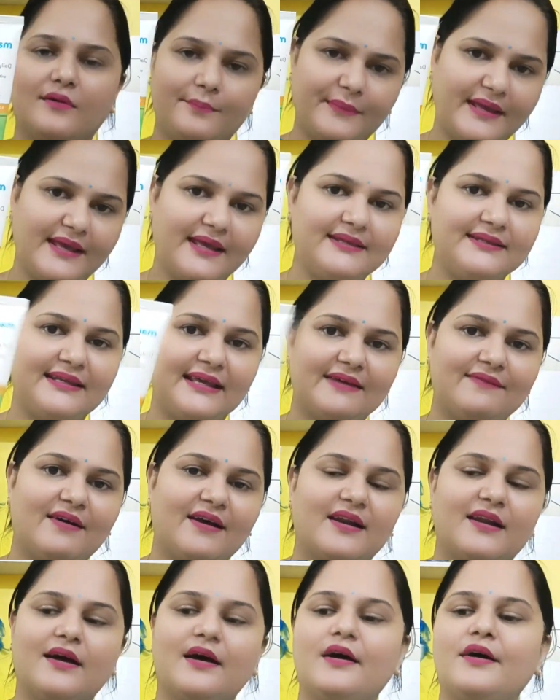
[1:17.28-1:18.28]
में ये
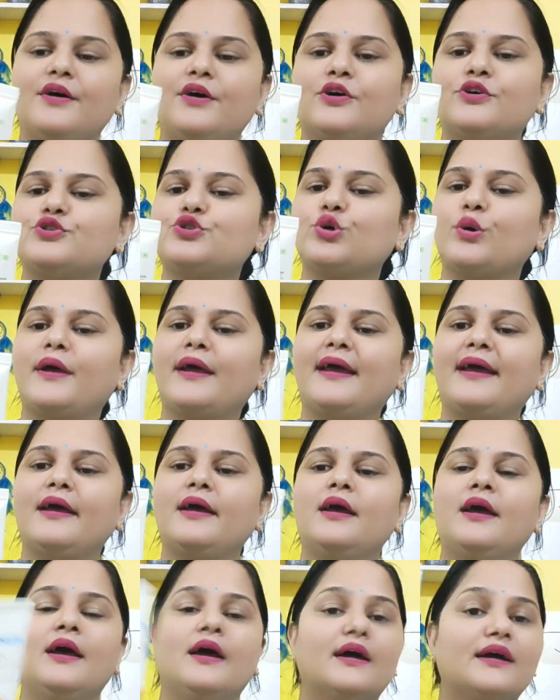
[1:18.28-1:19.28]
वाला जो है
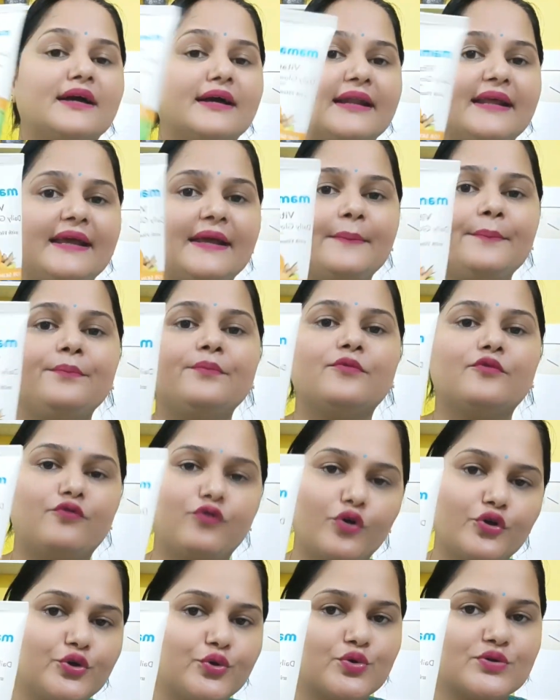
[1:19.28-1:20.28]
क्रीम
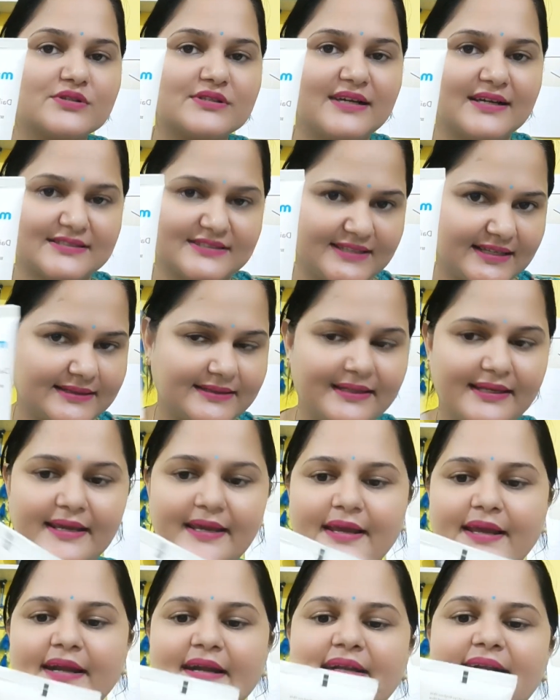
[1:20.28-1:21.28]
वो यूज़ कर सकते
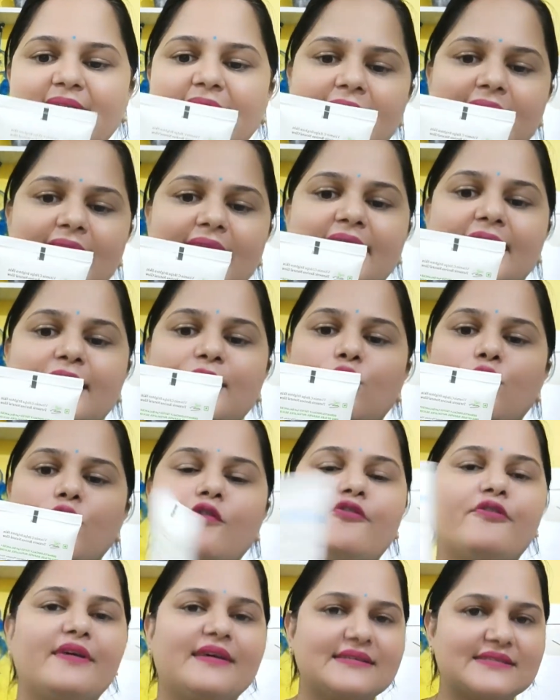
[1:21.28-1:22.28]
हैं डेली ग्लो
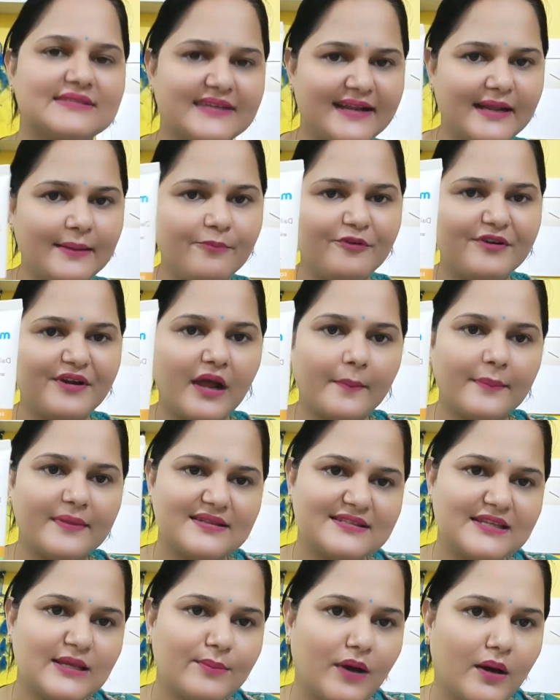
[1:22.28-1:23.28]
फेस क्रीम
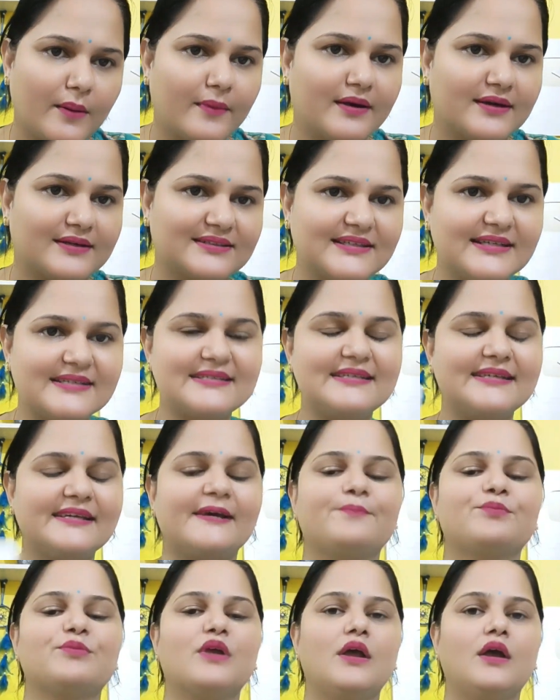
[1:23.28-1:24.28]
विटामिन सी मामार्थ का ठीक
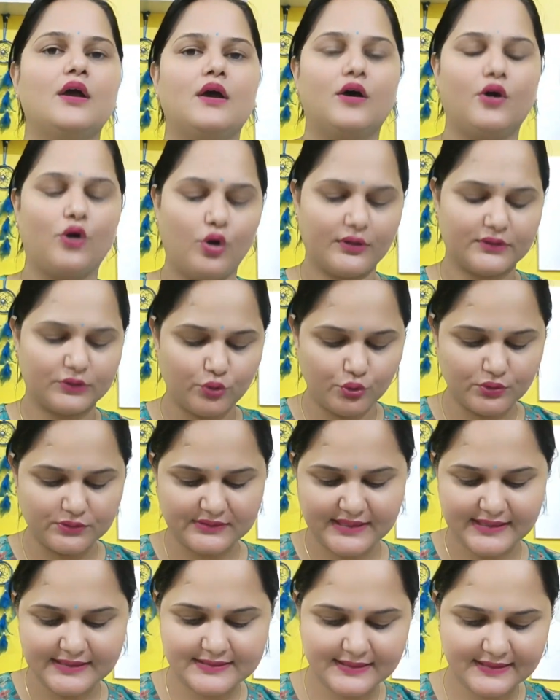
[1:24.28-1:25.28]
है और
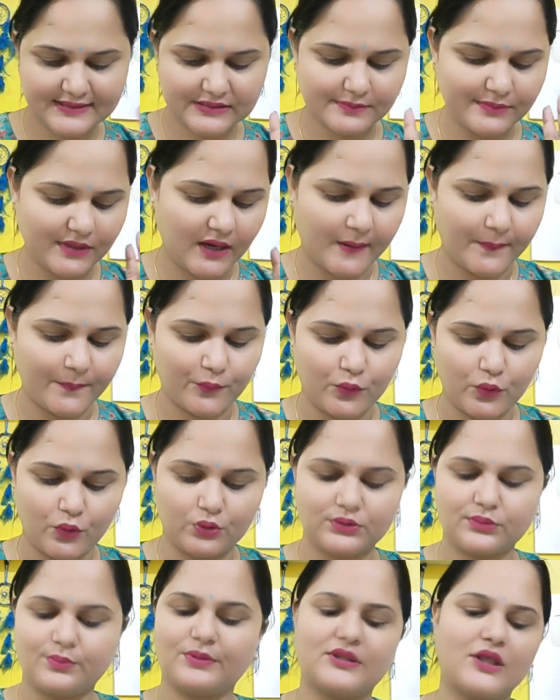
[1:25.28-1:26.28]
दूसरी चीज़ मैं
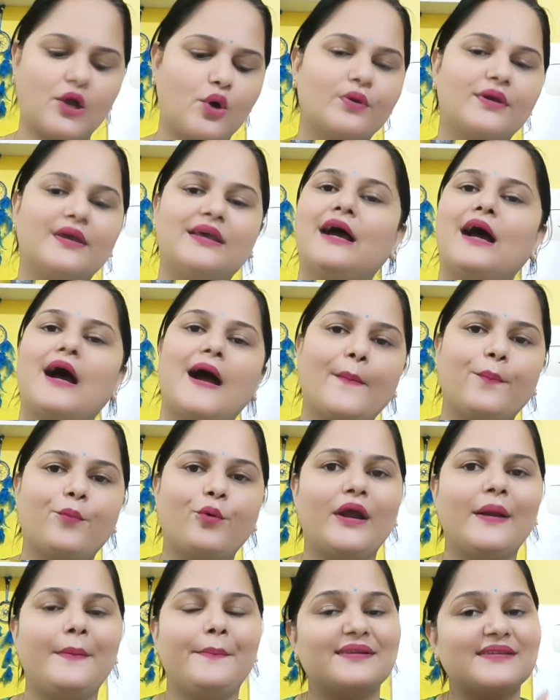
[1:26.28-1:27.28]
आपको बताऊंगी
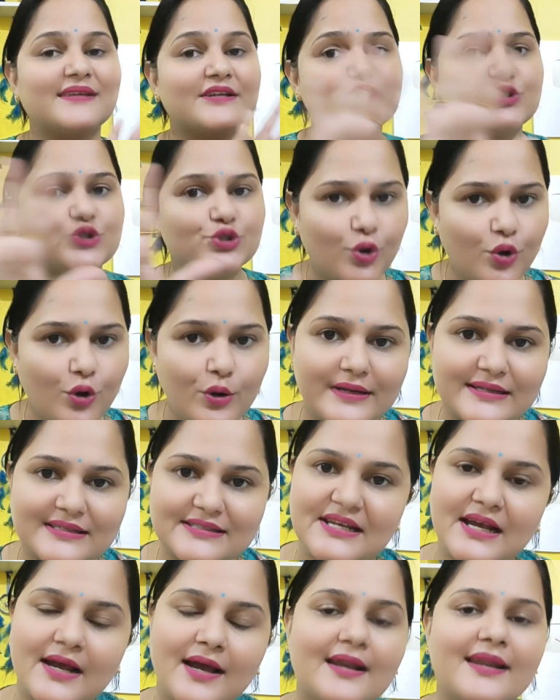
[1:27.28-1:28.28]
आपको इनमें से जो
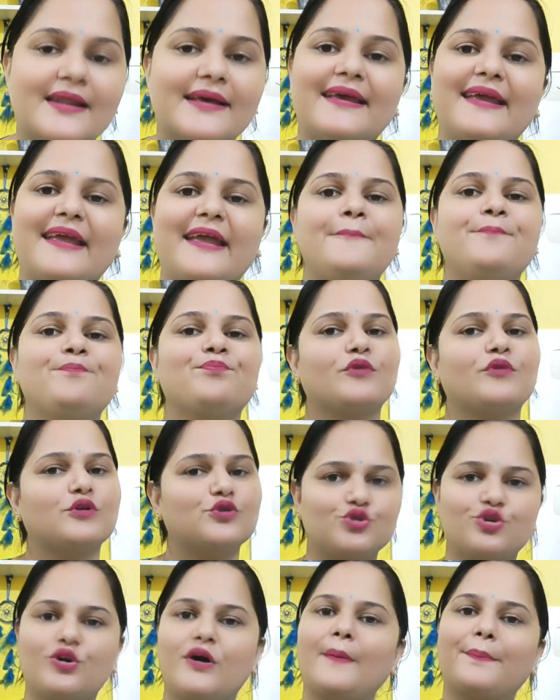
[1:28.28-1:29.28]
अच्छा लगे
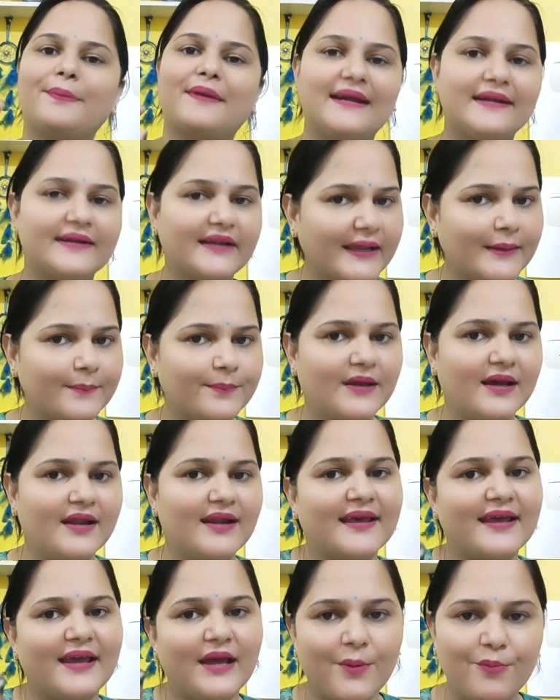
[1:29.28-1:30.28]
जो आपके टाइप का
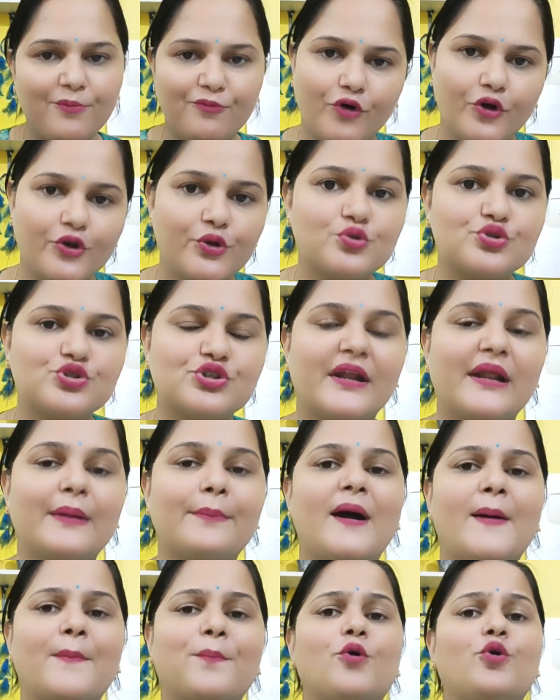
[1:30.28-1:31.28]
लगे आप वो यूज़ करें
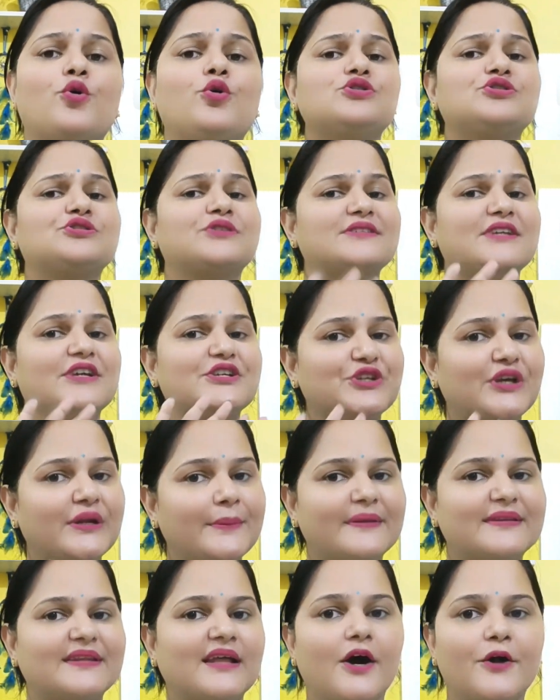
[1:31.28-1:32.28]
मैं आपको कुछ
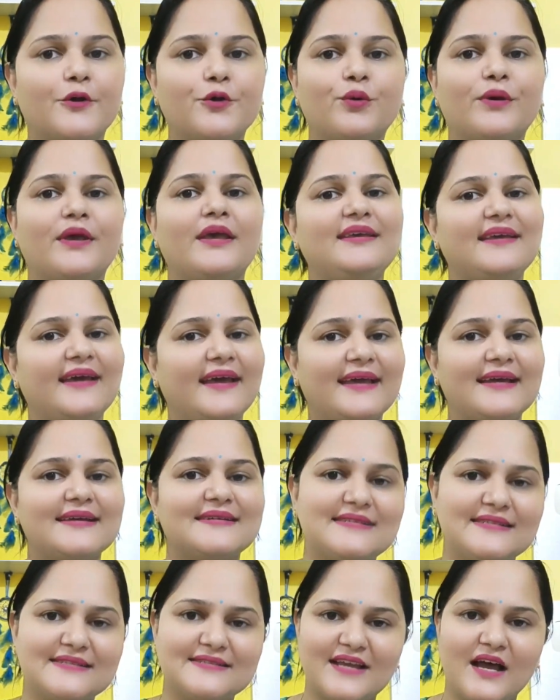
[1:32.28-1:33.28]
सजेशन बता रही हूँ कि ये ये
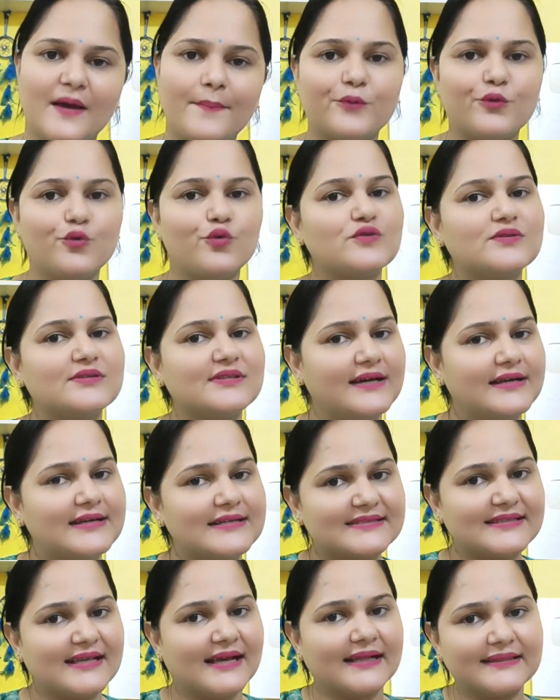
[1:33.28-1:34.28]
चीज़ें आप यूज़ कर
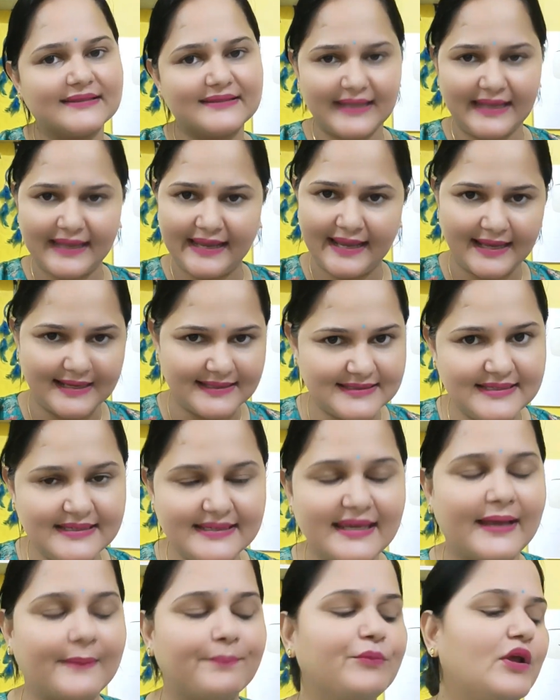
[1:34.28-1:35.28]
सकते हैं
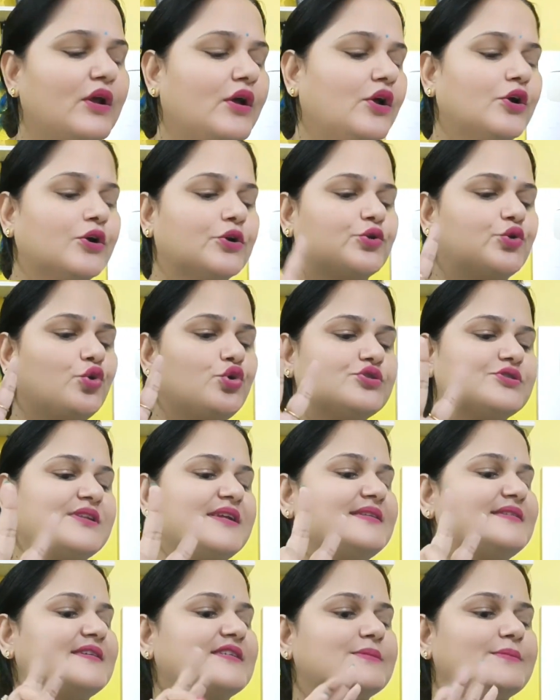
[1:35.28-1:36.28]
ठीक है
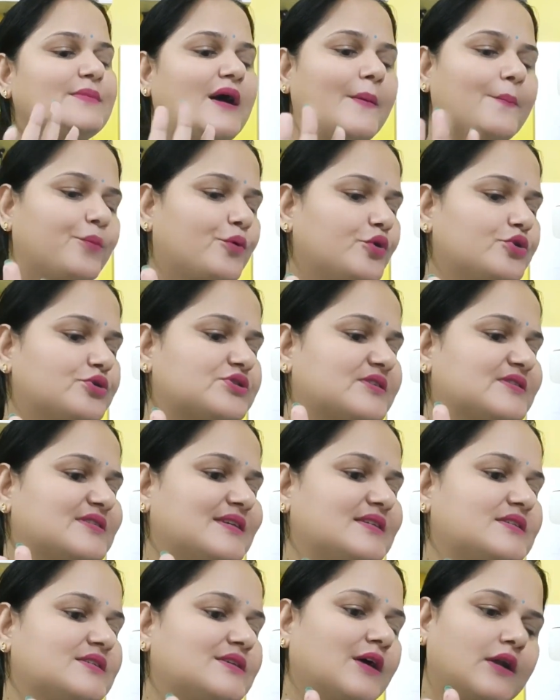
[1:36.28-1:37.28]
दूसरी चीज़ मैं आपको
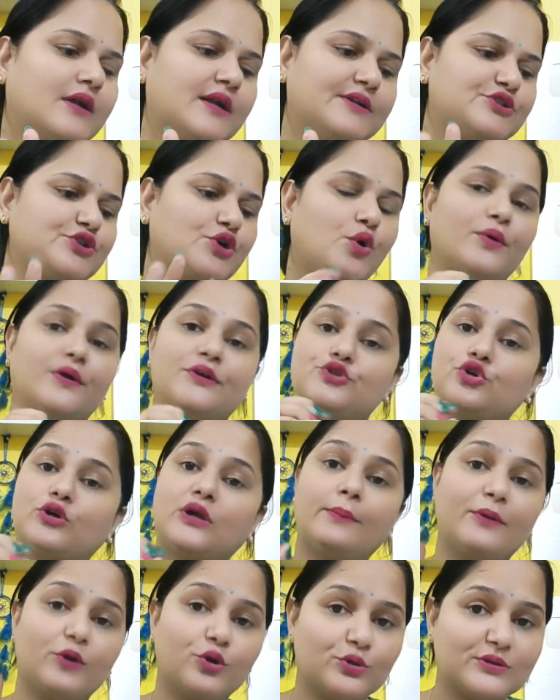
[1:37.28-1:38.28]
सजेस्ट करना चाहूंगी जो
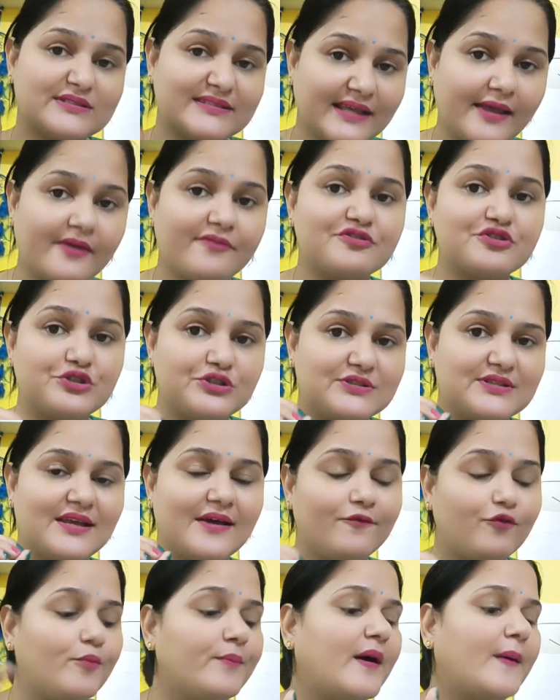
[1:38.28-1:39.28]
कि बिल्कुल सेफ चीज़ें
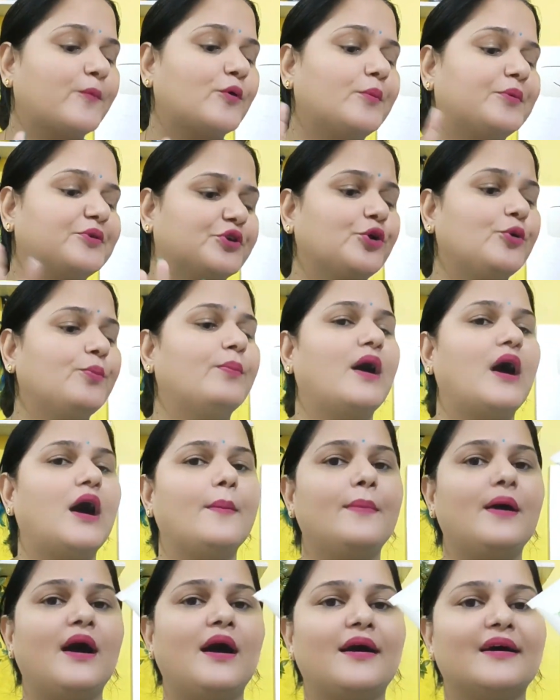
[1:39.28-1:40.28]
हैं वो मैं आपको बता रही हूँ
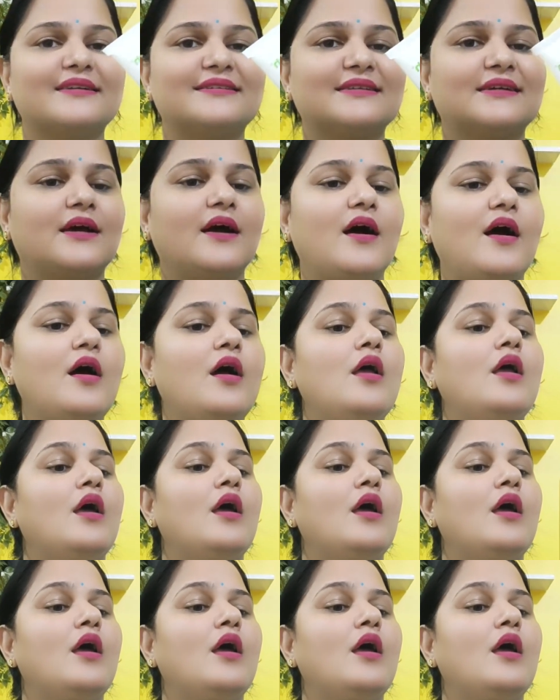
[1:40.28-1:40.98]
मामा अर्थ का